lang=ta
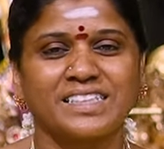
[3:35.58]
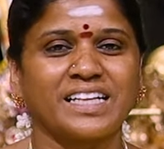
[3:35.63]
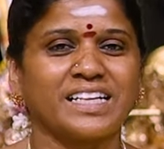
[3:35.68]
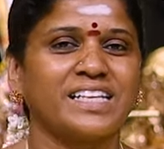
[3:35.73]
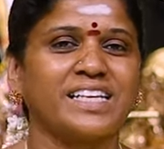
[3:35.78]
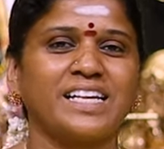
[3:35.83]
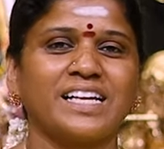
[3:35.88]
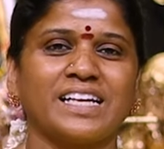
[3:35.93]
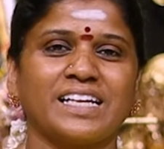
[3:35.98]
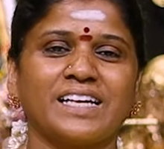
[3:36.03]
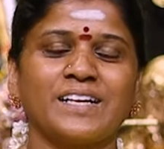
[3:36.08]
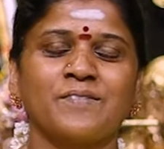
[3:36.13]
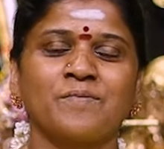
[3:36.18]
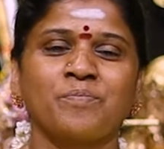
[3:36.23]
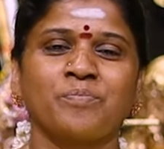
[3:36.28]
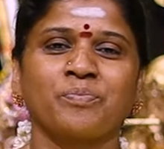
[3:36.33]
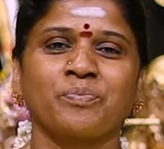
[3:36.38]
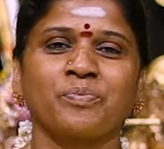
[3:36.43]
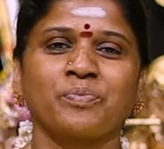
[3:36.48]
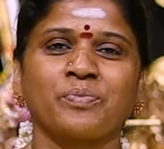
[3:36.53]
தெரியல
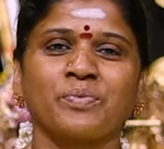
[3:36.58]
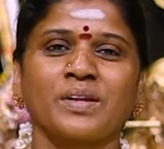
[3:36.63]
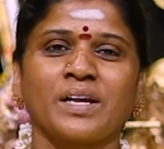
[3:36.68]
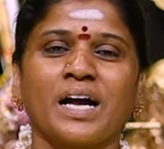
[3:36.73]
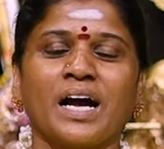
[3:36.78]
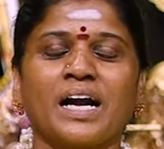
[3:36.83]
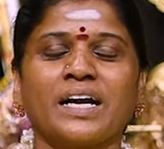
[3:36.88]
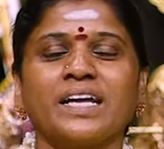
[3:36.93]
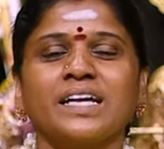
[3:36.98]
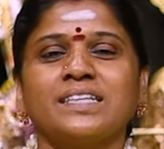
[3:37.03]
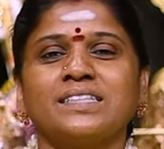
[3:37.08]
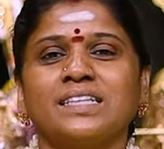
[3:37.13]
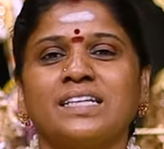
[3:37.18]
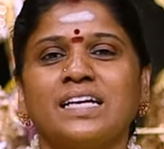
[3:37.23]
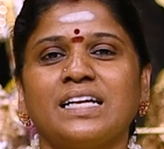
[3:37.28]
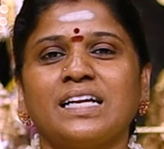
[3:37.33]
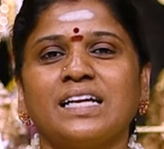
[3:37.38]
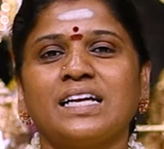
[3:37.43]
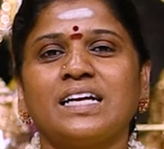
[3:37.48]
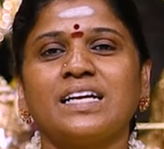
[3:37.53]
ஆனா
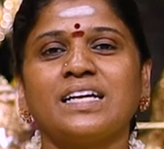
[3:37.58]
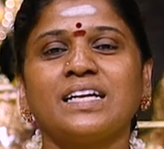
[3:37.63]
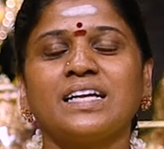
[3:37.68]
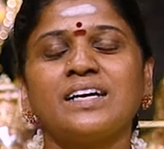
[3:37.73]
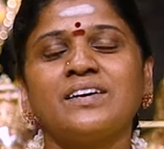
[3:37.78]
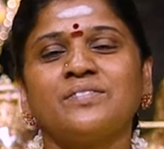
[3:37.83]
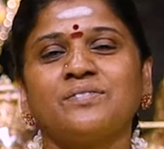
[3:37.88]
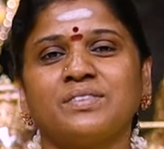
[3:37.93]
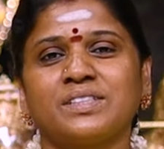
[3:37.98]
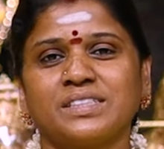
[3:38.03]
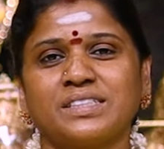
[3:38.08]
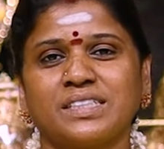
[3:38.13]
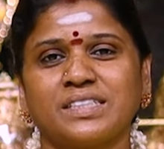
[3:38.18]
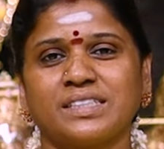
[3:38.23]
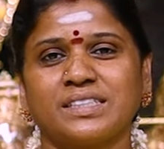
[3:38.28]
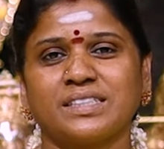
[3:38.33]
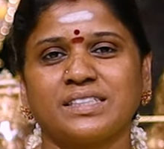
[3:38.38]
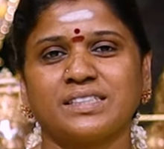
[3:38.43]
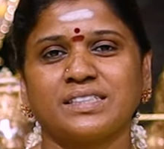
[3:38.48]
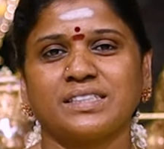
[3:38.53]
இதெல்லாம்
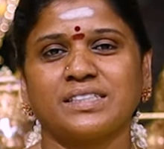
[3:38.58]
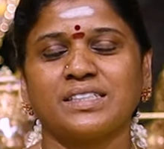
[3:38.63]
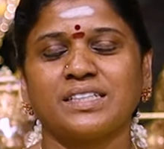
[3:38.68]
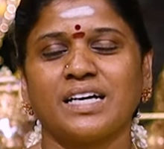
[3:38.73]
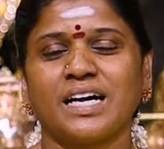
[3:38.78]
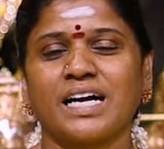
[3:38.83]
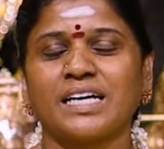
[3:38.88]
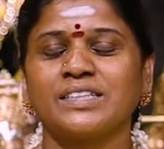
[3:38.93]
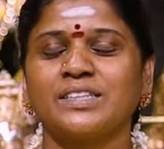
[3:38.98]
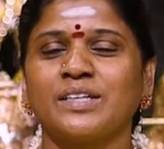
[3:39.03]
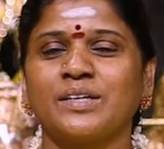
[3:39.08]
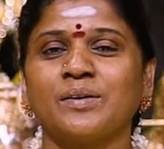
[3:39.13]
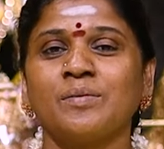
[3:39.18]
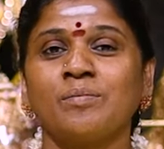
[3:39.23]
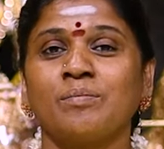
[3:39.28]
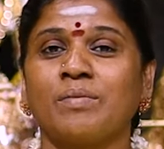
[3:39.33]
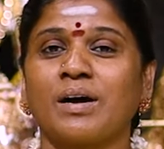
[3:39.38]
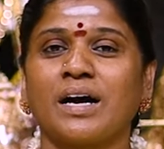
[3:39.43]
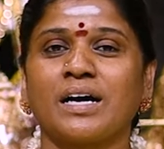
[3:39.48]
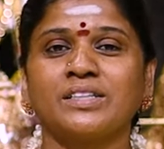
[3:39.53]
விட்டுட்டு அந்த
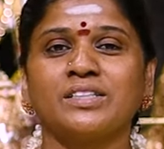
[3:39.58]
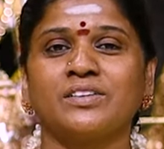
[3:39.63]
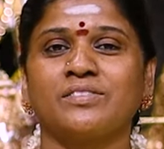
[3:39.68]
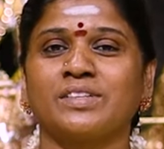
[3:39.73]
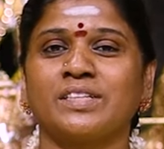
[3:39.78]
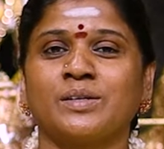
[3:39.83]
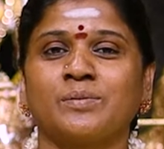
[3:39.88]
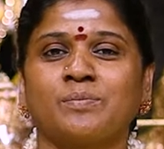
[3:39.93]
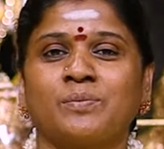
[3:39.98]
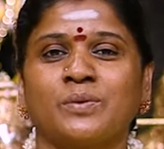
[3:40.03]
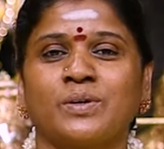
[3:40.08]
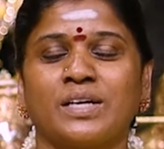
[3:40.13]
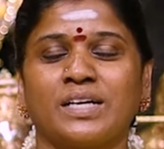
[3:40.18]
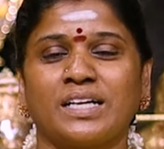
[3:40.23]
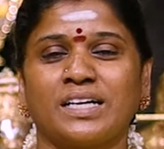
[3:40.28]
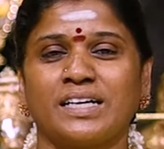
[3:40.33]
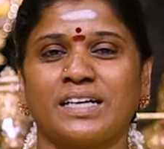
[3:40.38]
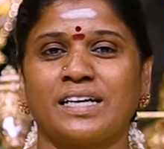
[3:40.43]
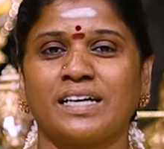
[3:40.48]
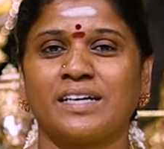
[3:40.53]
மாதவனை
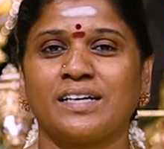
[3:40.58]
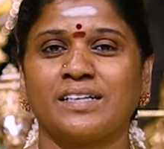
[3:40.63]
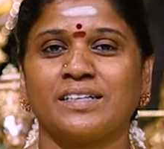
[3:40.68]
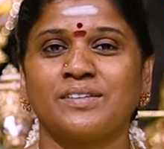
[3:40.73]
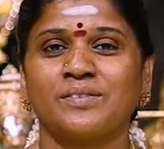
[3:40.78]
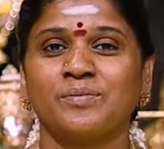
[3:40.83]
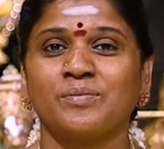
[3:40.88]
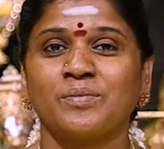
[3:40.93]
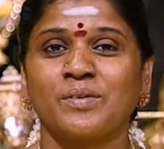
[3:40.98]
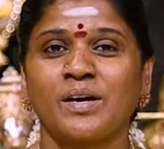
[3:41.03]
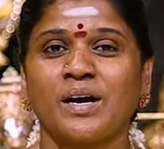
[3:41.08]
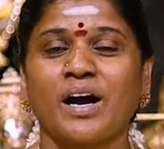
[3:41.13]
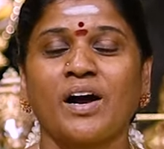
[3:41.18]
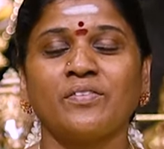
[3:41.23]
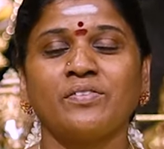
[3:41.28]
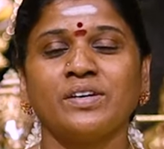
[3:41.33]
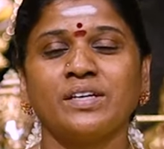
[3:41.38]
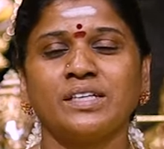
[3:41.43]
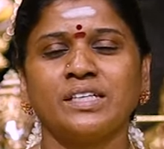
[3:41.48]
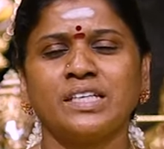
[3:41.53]
புகழெல்லாம்
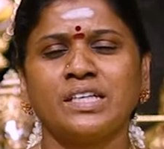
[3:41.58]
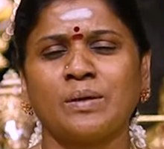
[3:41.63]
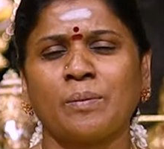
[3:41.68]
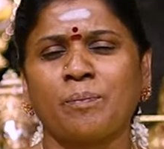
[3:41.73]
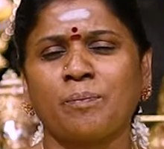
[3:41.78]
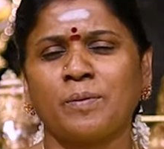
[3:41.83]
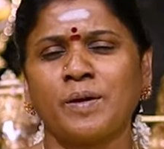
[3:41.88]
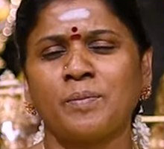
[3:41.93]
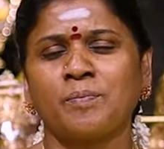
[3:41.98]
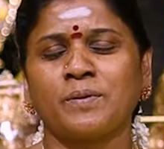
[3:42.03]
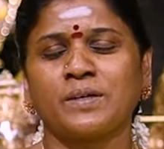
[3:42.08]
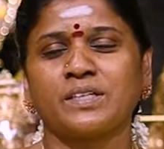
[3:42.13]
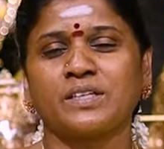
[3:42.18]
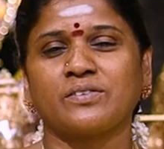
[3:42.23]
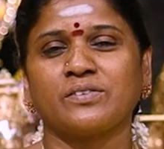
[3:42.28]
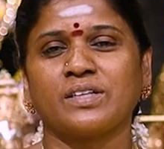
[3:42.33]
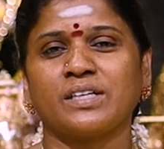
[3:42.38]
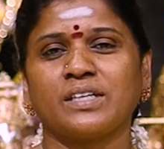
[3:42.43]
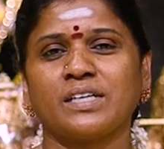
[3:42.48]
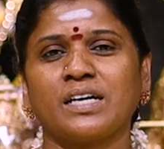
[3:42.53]
அவன்
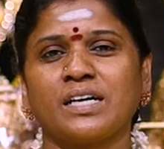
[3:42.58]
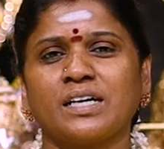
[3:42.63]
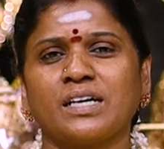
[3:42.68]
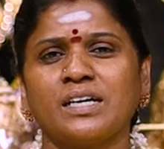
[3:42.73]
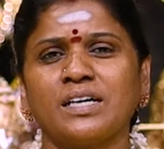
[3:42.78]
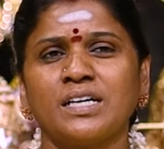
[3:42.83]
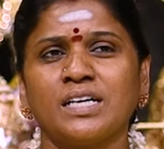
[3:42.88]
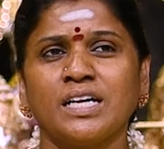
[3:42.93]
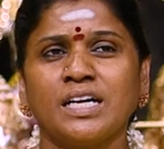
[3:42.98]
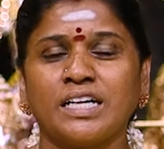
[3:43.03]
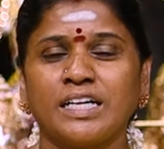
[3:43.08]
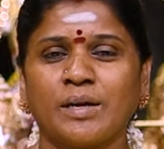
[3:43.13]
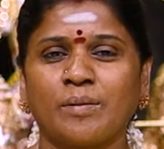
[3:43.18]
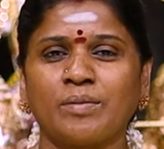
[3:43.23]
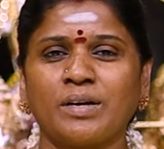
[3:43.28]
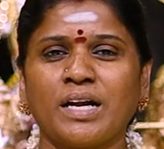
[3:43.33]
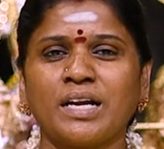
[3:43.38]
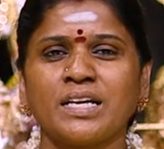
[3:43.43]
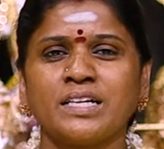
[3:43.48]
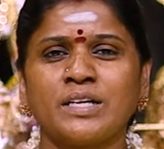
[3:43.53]
எப்படிப்பட்டவன்னா
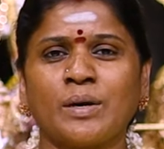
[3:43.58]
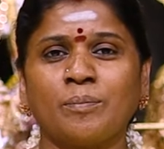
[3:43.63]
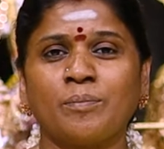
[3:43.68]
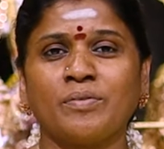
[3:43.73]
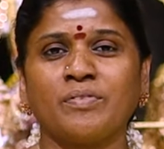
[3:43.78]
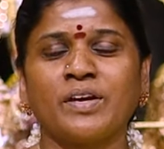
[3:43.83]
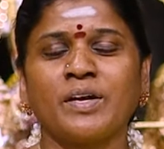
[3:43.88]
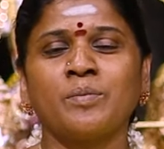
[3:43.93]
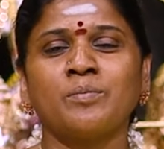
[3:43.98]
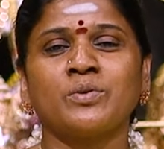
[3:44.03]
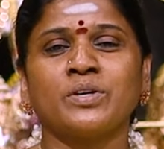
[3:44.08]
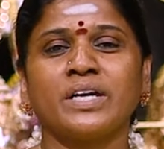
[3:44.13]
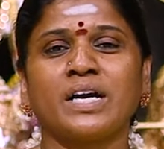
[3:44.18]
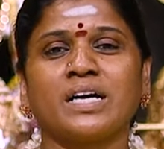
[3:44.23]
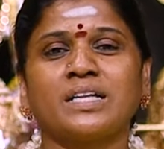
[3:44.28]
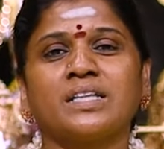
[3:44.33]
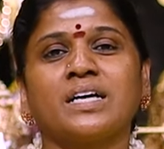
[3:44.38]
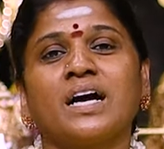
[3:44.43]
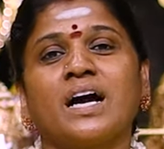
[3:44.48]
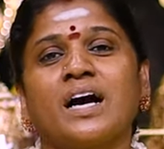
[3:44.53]
நம்மளால நம்பவே
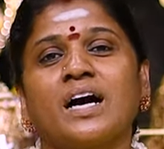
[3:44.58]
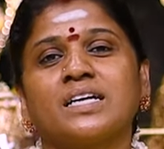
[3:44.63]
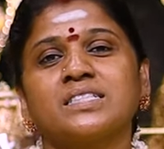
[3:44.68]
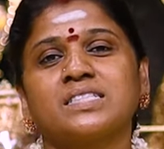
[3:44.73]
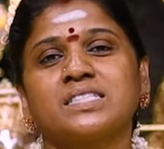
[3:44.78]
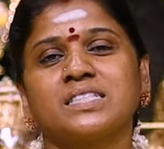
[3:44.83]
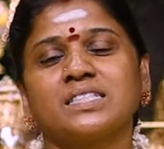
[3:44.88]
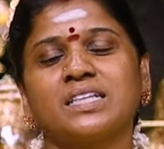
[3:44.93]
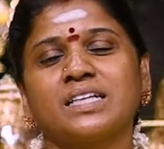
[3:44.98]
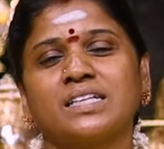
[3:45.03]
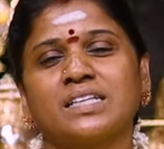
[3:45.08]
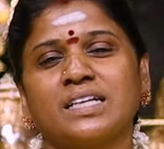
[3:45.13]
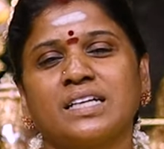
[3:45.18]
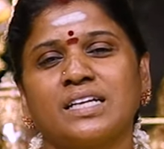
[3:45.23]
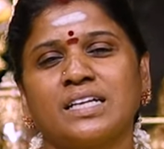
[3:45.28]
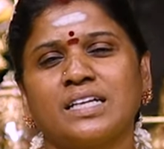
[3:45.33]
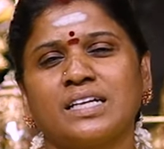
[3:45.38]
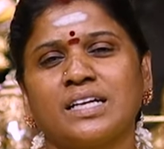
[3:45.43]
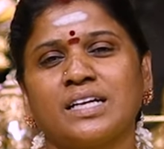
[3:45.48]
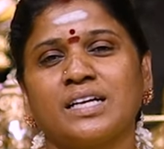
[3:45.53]
முடியாத
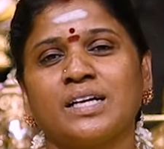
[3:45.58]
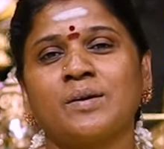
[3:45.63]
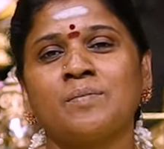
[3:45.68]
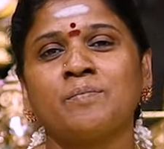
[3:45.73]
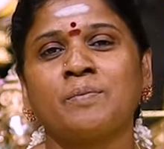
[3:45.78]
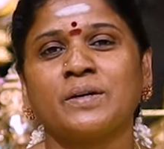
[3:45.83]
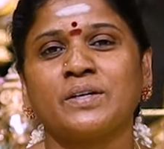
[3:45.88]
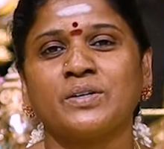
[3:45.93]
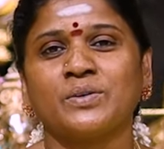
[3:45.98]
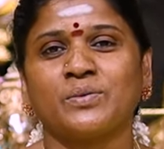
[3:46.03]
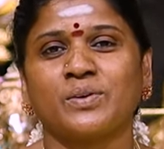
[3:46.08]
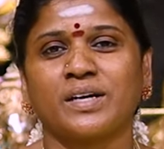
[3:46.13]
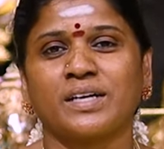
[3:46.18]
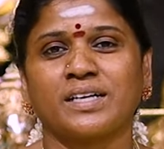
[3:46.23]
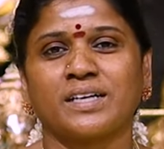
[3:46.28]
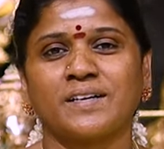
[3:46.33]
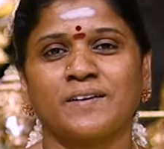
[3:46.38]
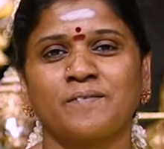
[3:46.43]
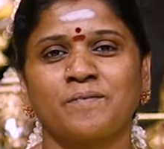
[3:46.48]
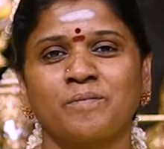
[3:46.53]
ஆச்சரியங்கள் எல்லாம்
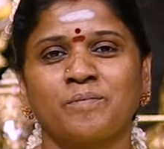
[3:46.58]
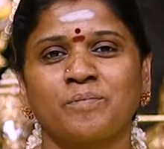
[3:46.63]
பண்ணுவானா